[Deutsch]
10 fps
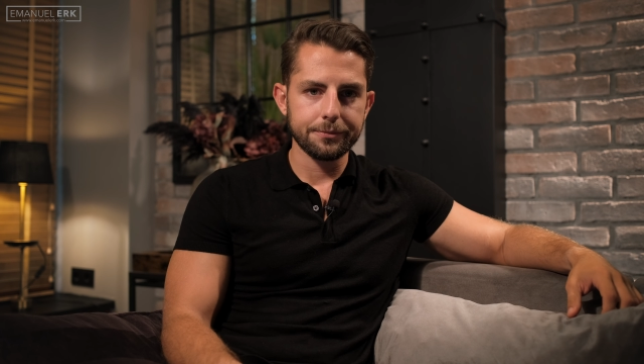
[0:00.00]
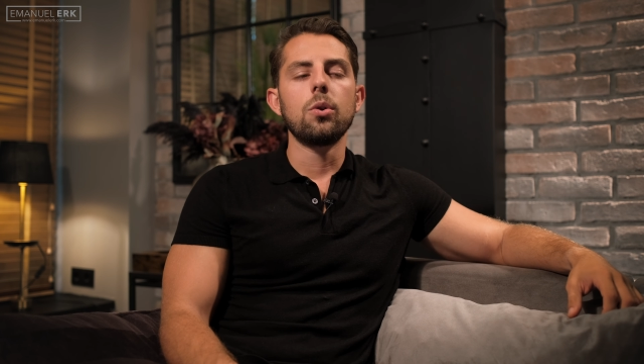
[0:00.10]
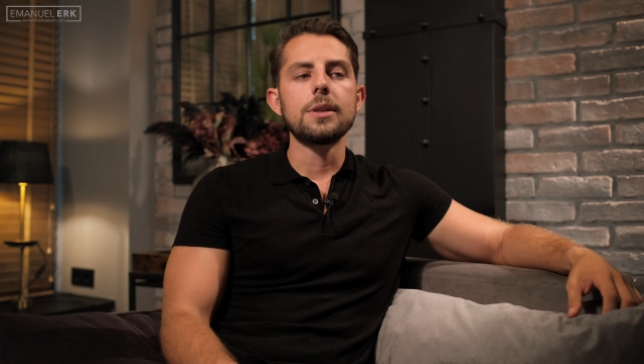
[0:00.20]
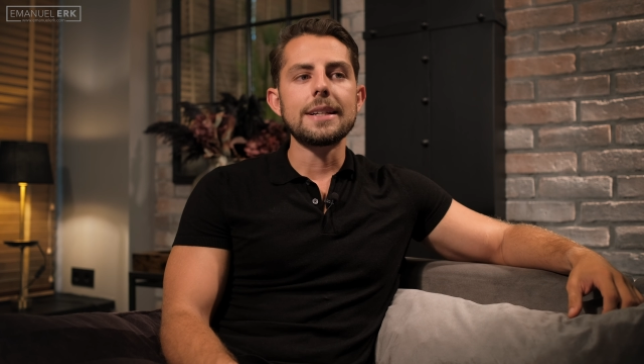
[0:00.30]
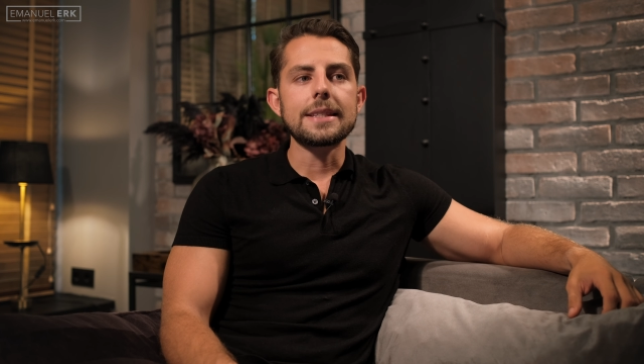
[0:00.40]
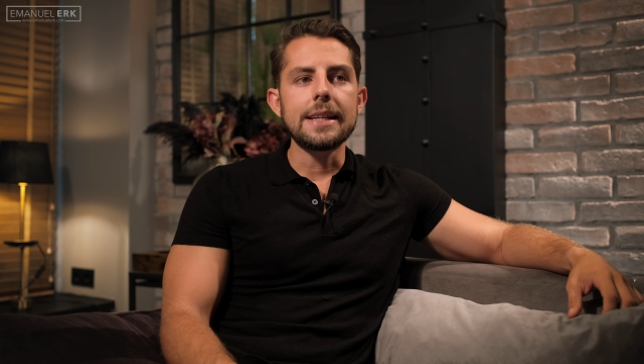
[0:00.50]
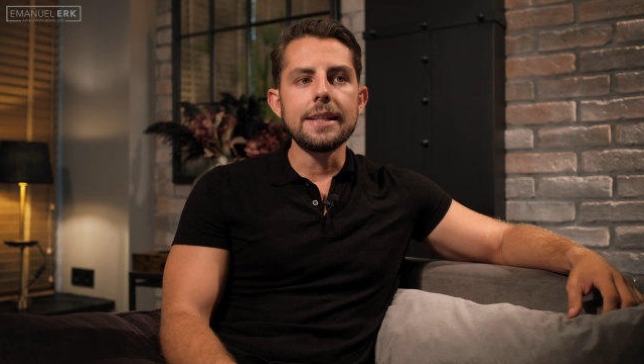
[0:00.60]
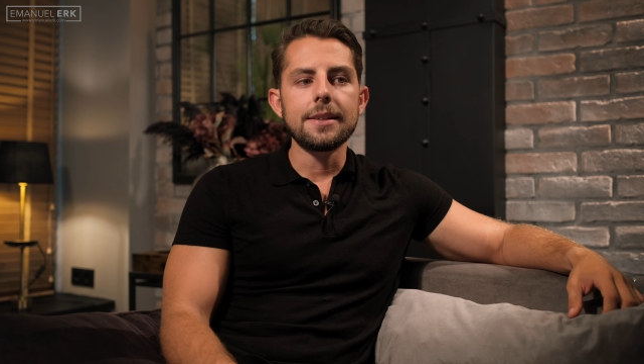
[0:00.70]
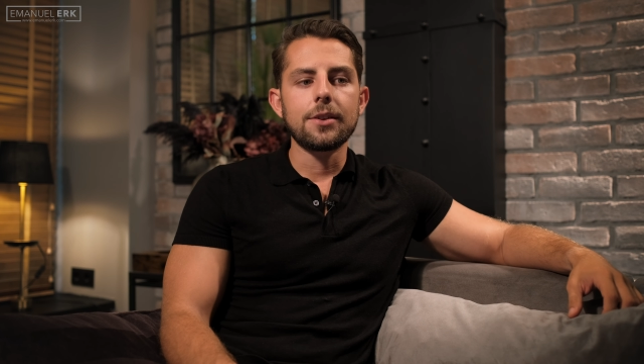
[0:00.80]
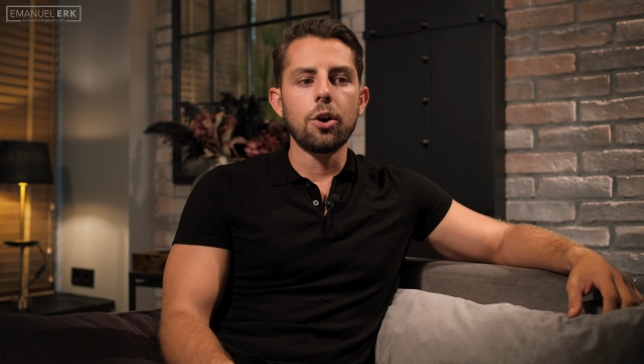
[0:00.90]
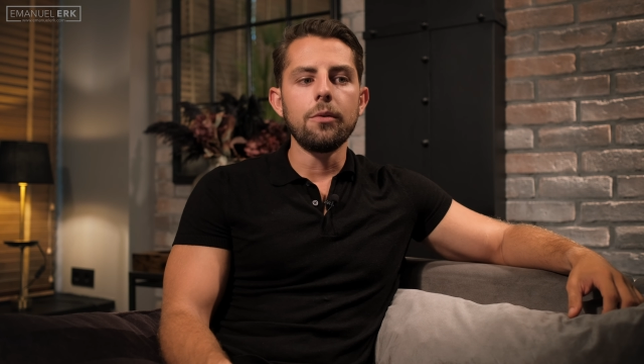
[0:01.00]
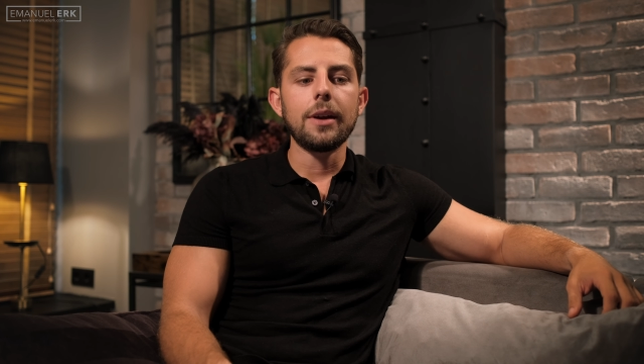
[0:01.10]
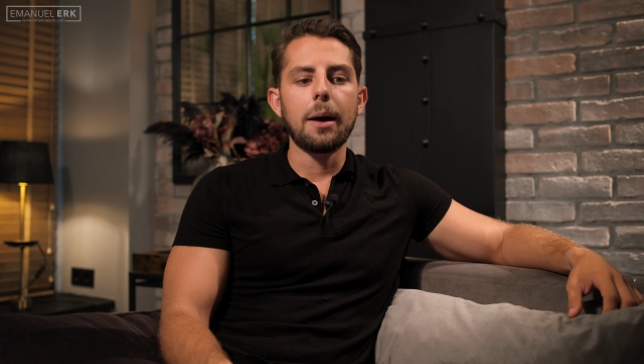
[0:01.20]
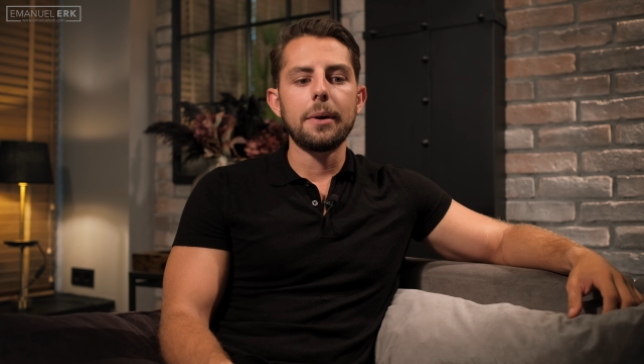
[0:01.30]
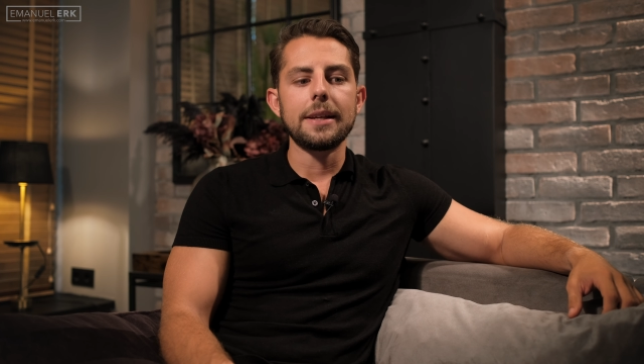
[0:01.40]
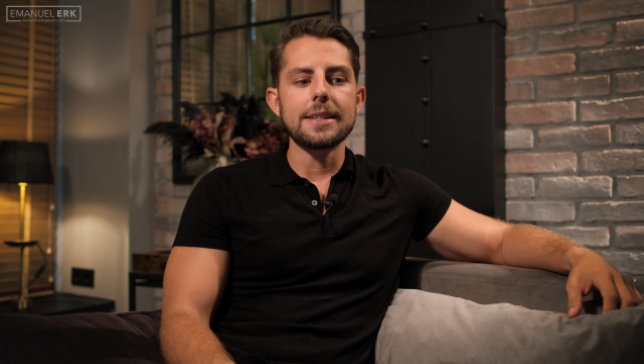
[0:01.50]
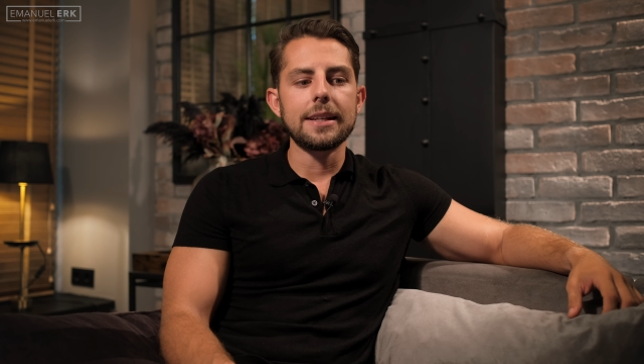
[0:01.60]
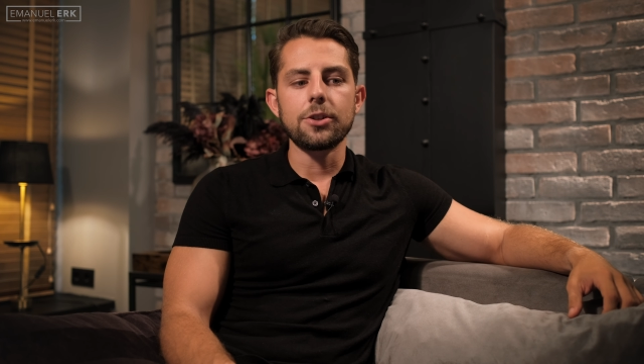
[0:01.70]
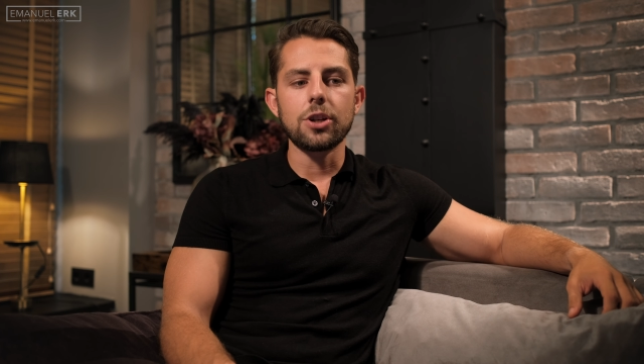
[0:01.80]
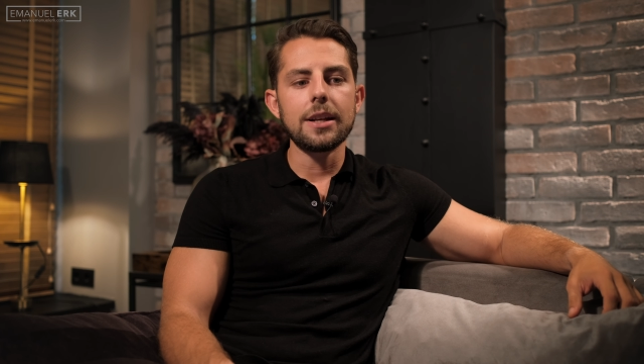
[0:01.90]
Und als Kind können wir aber jetzt an
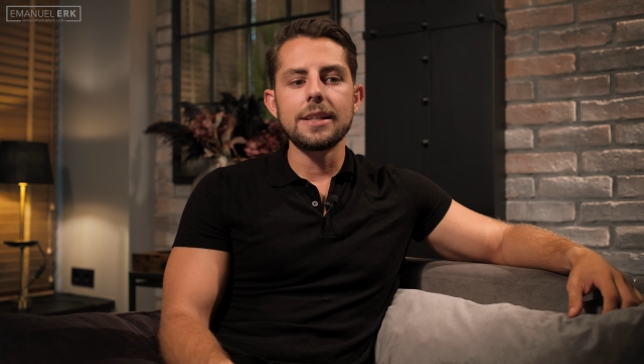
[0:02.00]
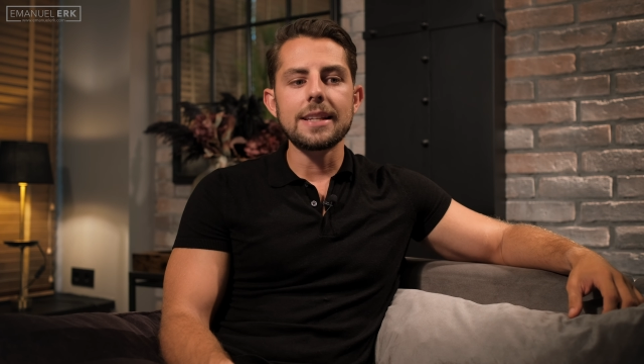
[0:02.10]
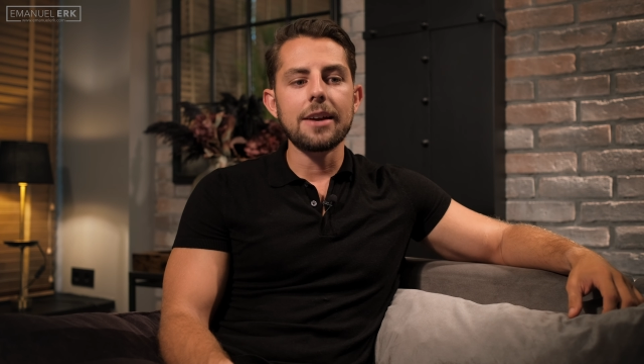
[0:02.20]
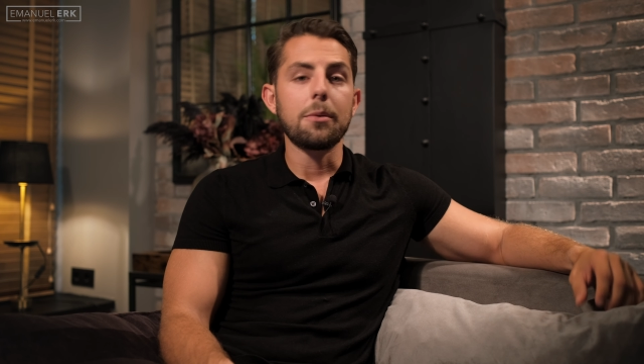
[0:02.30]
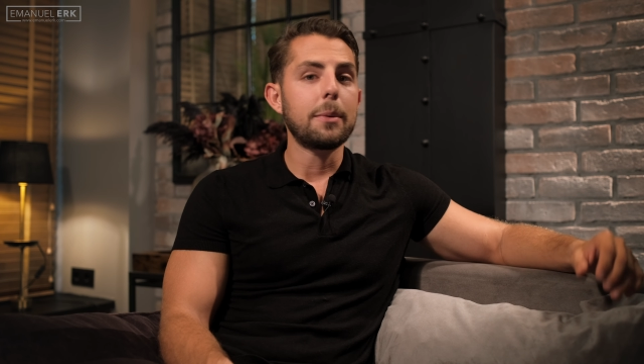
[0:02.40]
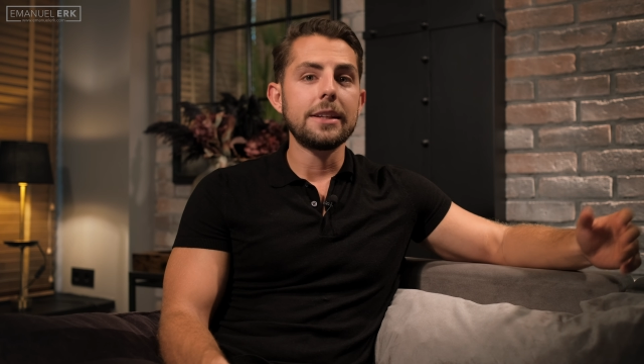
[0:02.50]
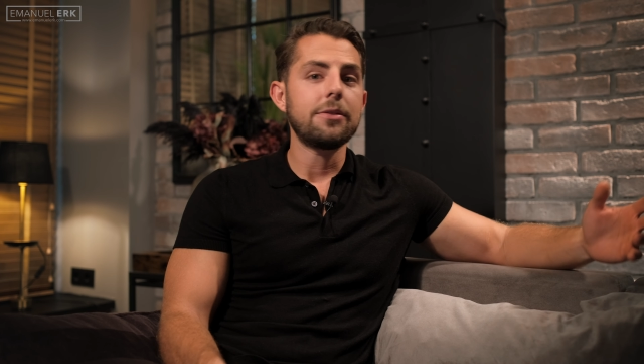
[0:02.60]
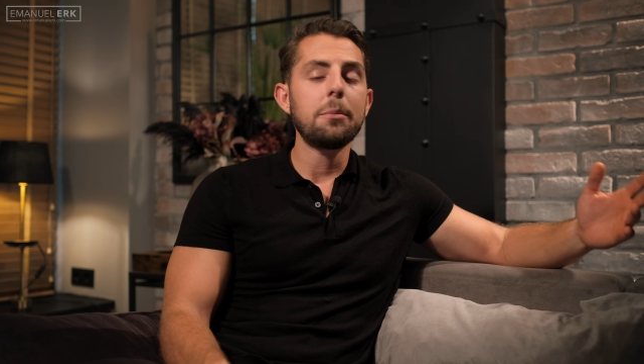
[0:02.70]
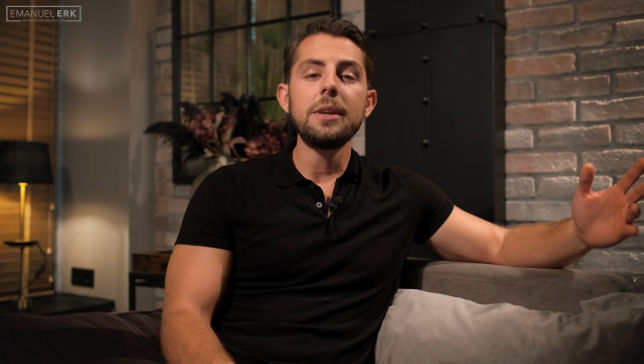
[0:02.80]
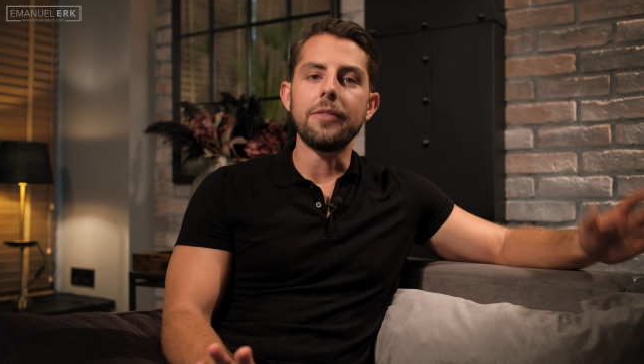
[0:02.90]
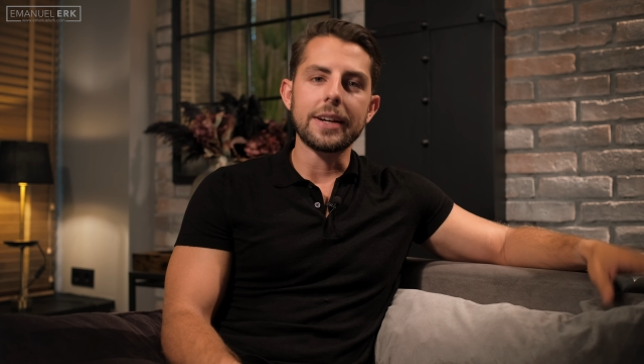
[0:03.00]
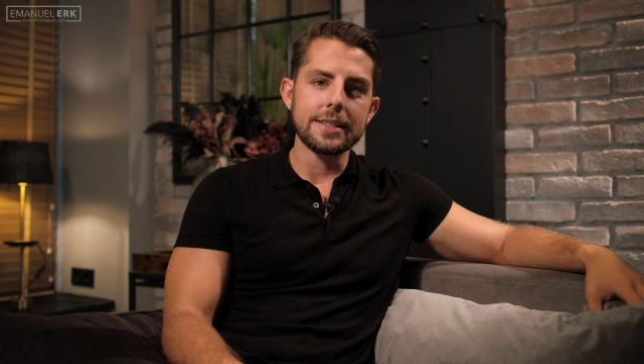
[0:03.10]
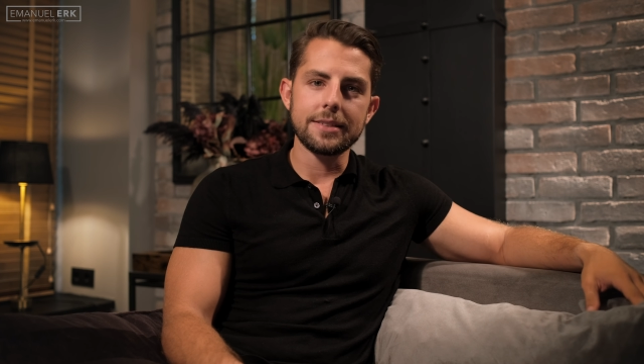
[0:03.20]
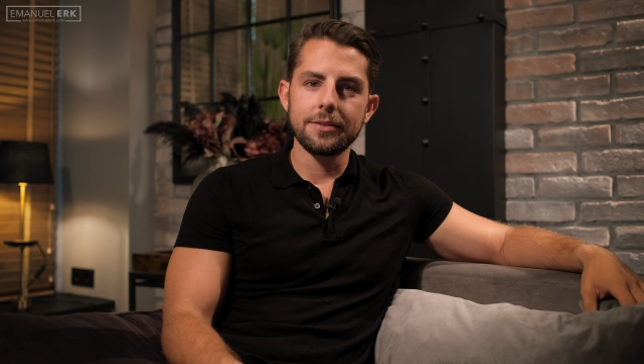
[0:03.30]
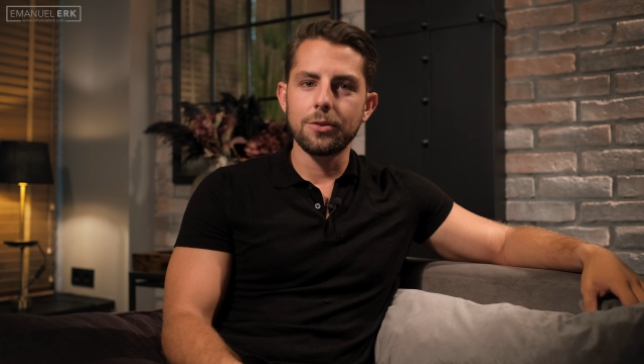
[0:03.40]
der Stelle nicht einfach mal die Familie wechseln.